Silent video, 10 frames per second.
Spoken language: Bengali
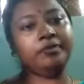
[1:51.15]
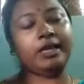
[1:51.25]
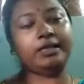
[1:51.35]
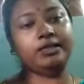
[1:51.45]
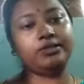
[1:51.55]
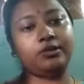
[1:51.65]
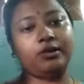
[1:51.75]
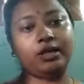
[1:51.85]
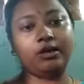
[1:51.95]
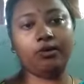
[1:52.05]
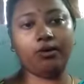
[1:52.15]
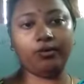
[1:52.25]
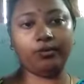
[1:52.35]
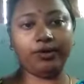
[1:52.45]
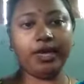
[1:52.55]
তাদের জলটা
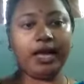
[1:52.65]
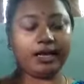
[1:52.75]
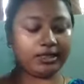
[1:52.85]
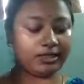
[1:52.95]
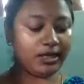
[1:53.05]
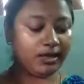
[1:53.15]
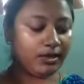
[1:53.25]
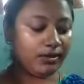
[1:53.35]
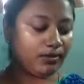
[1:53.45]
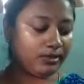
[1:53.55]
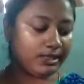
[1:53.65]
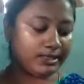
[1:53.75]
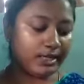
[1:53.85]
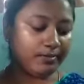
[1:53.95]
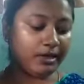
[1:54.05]
গরম হয়ে আকাশে উঠে
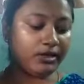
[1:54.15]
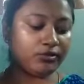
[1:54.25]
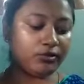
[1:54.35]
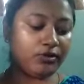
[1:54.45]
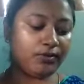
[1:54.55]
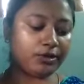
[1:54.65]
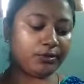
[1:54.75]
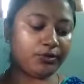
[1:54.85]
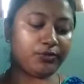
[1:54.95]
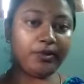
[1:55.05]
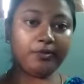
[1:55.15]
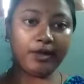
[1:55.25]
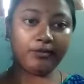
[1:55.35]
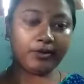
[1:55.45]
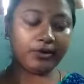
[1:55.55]
যায় মানে জলীয় বাষ্প রূপে
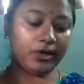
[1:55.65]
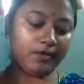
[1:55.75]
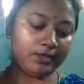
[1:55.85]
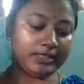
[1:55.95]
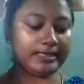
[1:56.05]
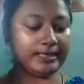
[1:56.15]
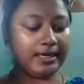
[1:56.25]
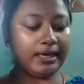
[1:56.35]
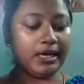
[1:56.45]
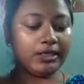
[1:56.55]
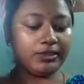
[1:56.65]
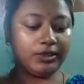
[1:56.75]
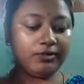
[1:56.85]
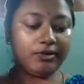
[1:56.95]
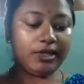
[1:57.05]
বায়ুমণ্ডলে মিশে যায়
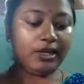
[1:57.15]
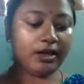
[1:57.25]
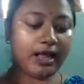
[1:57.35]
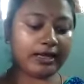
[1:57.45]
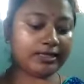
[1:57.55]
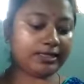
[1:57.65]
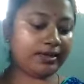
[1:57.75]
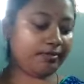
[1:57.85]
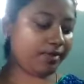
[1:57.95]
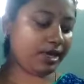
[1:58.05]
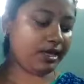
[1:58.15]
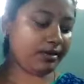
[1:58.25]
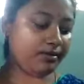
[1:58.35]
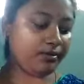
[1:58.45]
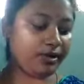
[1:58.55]
সেগুলি আকাশে মেঘ
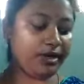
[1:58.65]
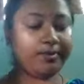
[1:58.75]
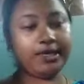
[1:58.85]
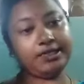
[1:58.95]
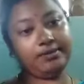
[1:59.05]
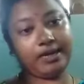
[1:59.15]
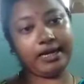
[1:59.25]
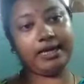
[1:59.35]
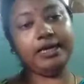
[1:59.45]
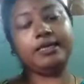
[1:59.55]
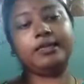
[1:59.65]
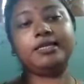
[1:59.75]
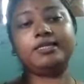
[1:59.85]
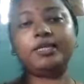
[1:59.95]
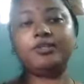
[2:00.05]
হয়ে ভেসে বেড়ায়
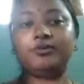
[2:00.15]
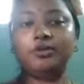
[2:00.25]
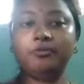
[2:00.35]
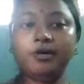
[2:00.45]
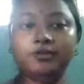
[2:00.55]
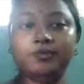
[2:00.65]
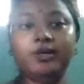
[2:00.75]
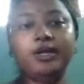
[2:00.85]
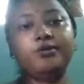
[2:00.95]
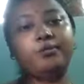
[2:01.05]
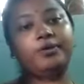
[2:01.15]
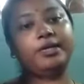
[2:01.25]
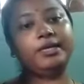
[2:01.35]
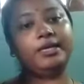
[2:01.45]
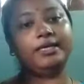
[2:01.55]
তাহলে সেই জলীয় বাষ্পটাই
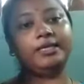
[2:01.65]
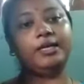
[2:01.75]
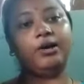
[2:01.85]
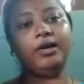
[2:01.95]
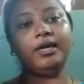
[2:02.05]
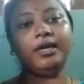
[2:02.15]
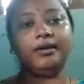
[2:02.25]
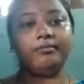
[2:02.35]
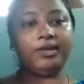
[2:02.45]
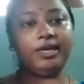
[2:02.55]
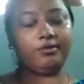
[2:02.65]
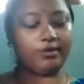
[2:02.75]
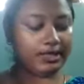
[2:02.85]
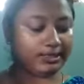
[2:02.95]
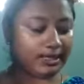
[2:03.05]
উপরে গিয়ে কি হয় মেঘ হয়ে